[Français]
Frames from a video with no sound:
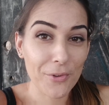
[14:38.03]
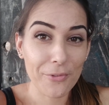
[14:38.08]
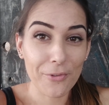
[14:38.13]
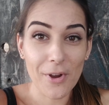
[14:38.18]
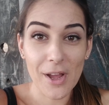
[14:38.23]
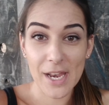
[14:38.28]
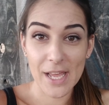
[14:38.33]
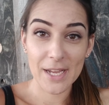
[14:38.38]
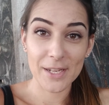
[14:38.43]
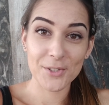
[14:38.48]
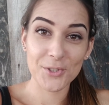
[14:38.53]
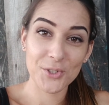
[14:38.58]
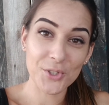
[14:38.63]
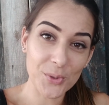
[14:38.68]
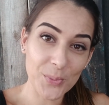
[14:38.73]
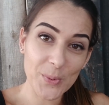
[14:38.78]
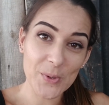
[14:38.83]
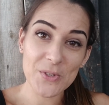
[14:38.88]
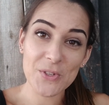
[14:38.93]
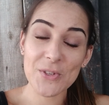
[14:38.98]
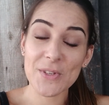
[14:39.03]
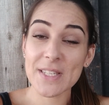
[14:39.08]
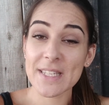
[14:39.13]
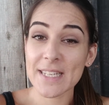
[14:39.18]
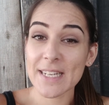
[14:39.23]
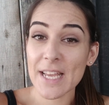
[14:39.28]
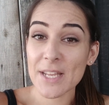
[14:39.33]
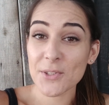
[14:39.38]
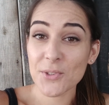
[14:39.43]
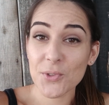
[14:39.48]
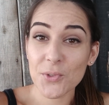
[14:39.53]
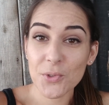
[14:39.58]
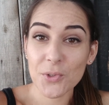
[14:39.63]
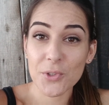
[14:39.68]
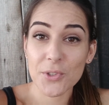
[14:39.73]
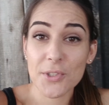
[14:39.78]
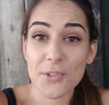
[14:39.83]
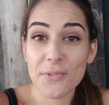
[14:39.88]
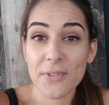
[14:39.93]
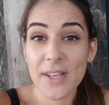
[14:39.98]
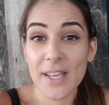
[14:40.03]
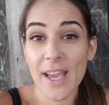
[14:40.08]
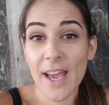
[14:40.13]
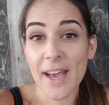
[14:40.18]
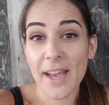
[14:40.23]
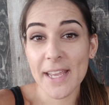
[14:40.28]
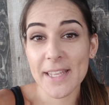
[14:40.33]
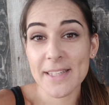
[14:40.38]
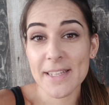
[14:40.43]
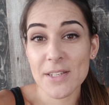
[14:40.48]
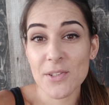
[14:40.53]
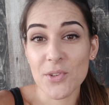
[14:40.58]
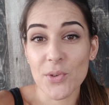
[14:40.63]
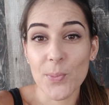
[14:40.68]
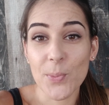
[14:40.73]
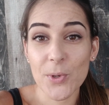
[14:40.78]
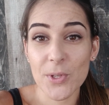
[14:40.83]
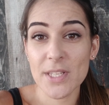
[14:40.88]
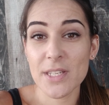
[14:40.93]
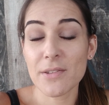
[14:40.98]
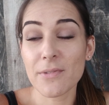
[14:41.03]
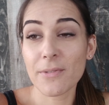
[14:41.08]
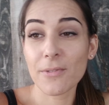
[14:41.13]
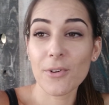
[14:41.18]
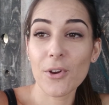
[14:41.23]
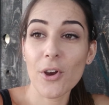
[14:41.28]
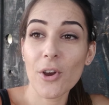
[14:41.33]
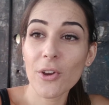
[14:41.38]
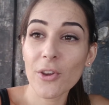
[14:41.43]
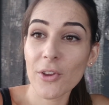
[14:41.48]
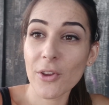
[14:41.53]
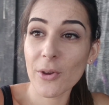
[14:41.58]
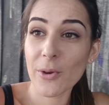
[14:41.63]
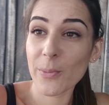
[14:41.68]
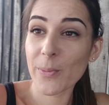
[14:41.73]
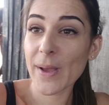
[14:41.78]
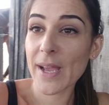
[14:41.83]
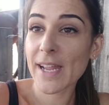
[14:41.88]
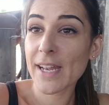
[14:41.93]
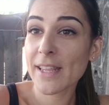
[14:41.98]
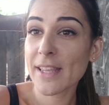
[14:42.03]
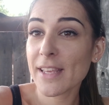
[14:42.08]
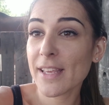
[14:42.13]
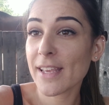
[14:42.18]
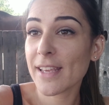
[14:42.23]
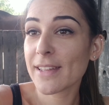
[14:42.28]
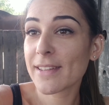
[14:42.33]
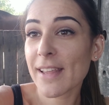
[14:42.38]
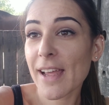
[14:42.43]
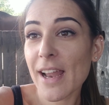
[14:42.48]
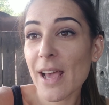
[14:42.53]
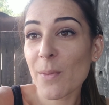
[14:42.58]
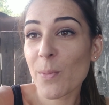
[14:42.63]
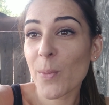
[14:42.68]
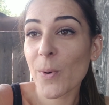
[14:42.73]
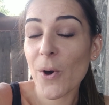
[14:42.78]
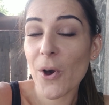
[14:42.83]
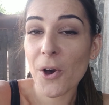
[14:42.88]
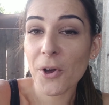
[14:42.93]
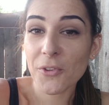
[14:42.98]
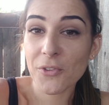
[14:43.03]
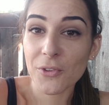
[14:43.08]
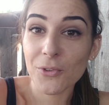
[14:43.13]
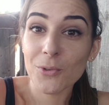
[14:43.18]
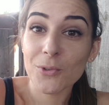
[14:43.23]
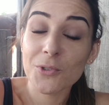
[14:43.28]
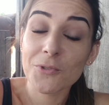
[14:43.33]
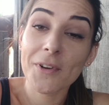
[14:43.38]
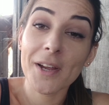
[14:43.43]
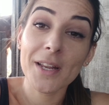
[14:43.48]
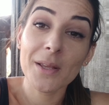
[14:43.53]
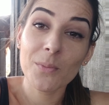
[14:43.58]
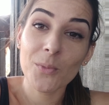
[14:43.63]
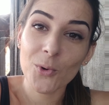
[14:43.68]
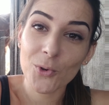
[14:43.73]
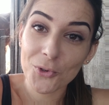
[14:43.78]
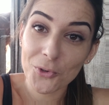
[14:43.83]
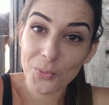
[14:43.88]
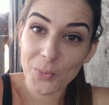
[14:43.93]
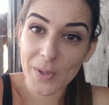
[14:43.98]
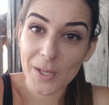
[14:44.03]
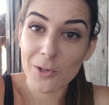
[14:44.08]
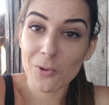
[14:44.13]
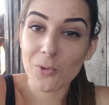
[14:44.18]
voilà, je pense que c'est là-dessus que je vais arrêter ce petit vlog. Bali est à la porte, donc je vais aller m'occuper de